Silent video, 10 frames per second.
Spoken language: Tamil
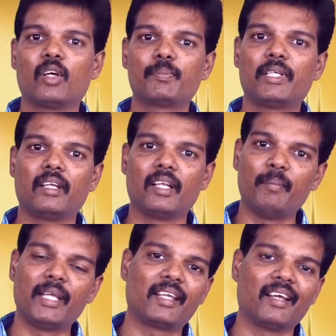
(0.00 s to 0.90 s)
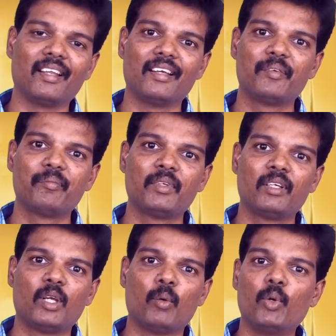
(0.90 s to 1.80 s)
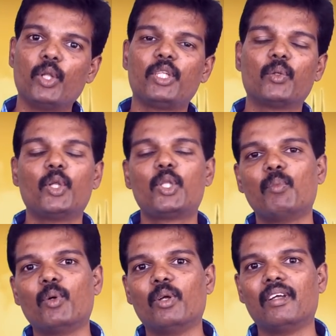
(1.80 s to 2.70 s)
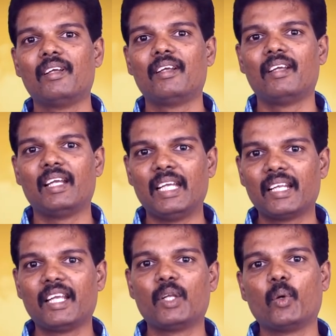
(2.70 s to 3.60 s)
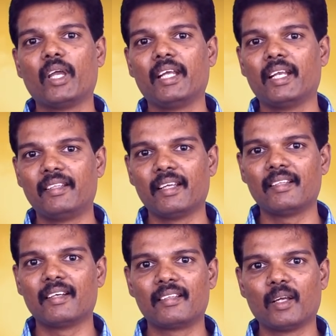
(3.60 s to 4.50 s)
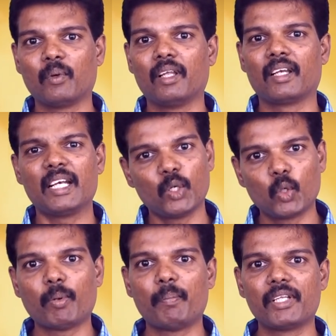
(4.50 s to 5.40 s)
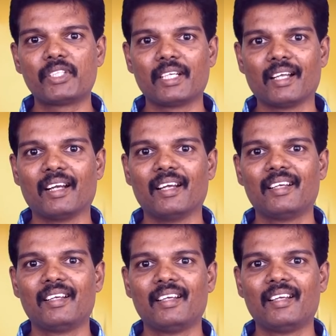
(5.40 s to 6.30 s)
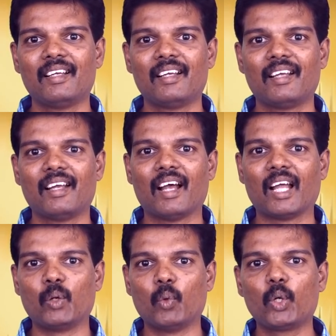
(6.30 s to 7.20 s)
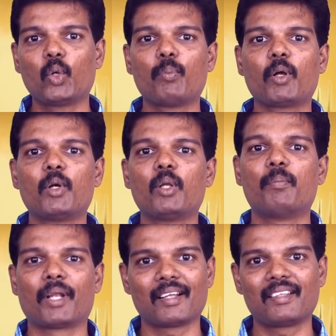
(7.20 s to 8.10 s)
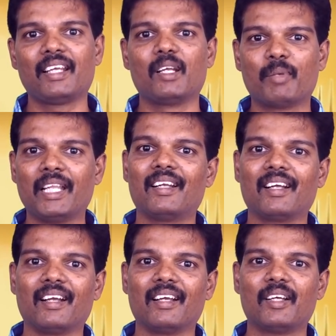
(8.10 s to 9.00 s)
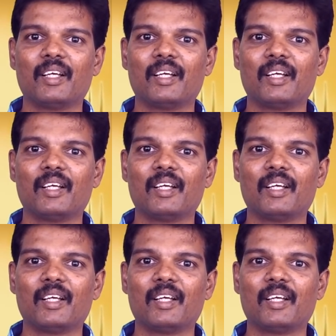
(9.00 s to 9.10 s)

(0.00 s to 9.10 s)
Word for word: ஹாஸ்பிட்டல்ல அமெரிக்கால முன்னூத்தி தொண்ணூத்தி மூணு இருதய நோயாளிகளை தேர்ந்தெடுத்து அவங்கள ரெண்டு குரூப்பா பிரிச்சுக்கிட்டாங்க அதுல ஒரு குரூப்புக்கு மட்டும் பிரார்த்தனைகள் பண்ணியிருக்காங்க